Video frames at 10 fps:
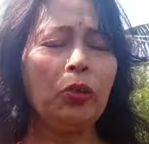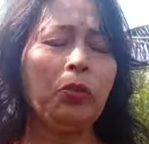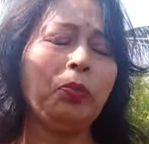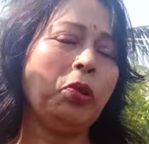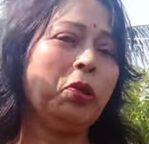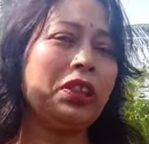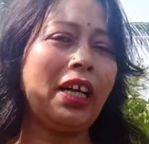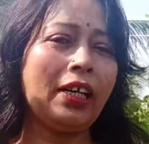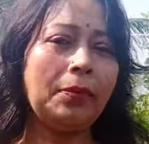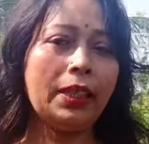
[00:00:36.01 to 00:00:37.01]
तो बहुत
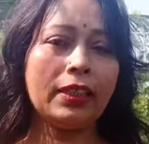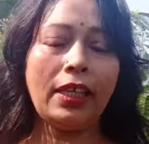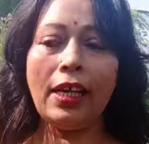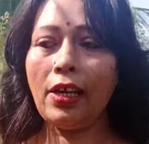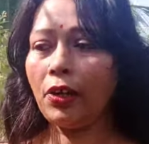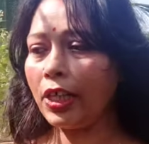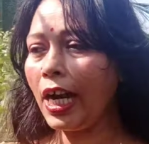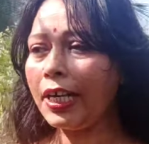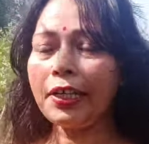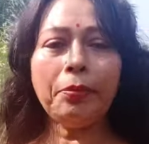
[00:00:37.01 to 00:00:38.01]
खराब लगता है और
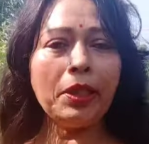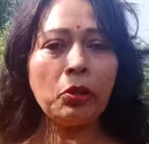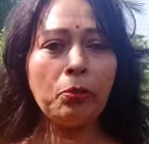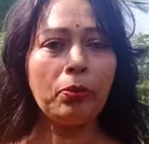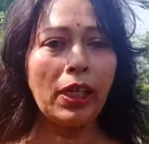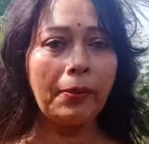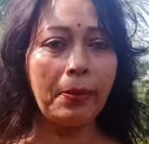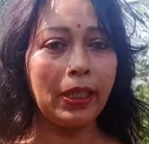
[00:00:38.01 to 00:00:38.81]
गार्डन में तो पूरा